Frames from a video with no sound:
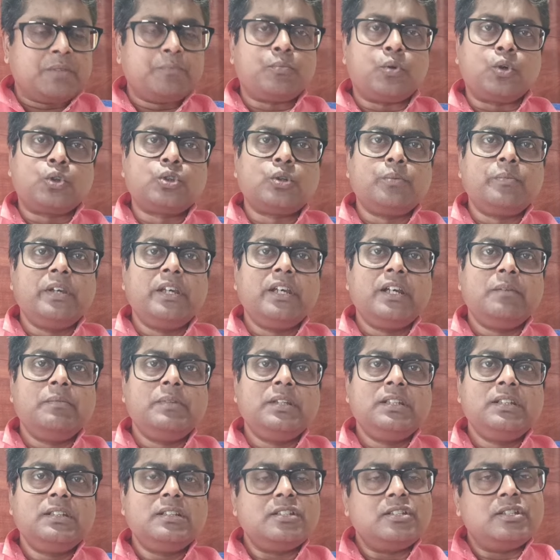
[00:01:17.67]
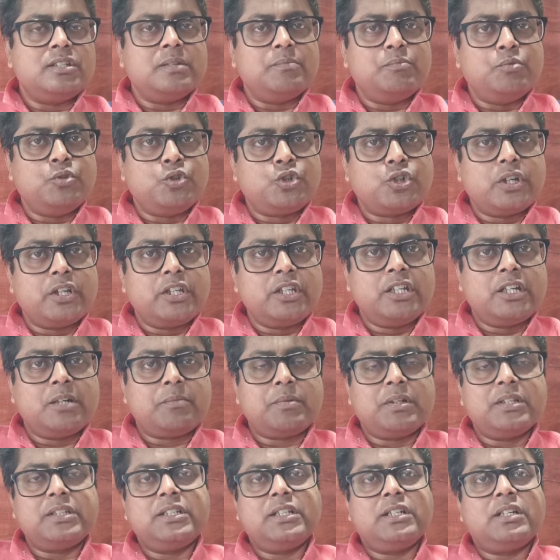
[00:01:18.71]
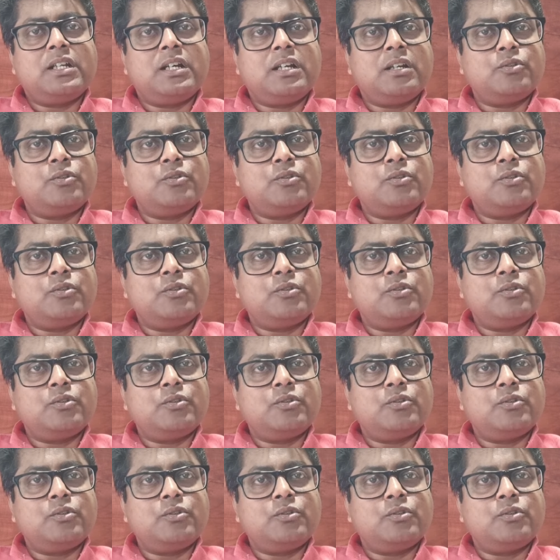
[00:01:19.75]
প্রথমেই আমি যে বিষয় নিয়ে আপনাদের